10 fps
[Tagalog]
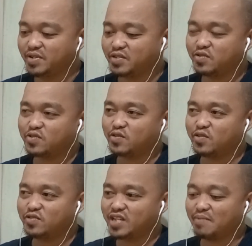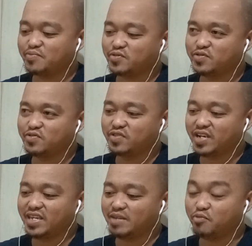mas gusto ko yung top 2 yung
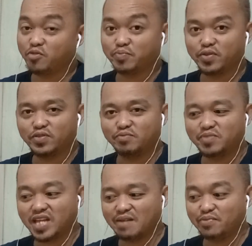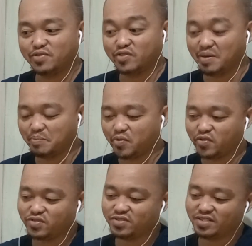kay Poy Poy, yung binabo yung
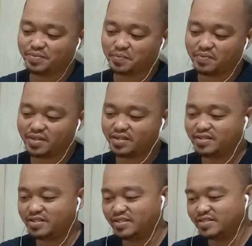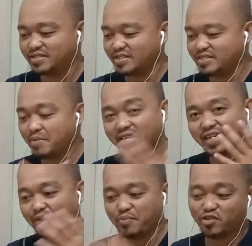import. Eh, sa
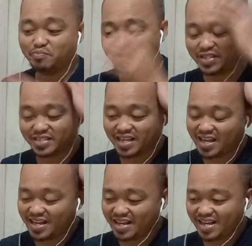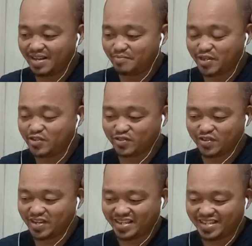bagay, kay Pinong Place na video
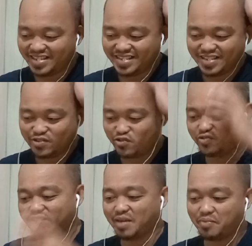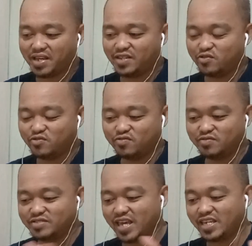to eh. Yun yung, siyempre, yun
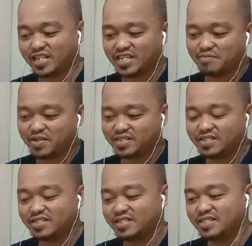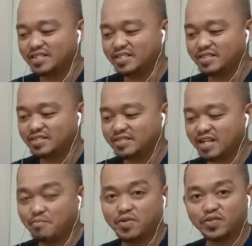yung nakikita niya mas
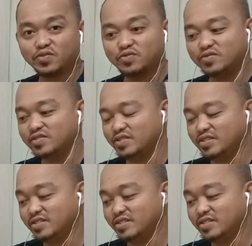number 2.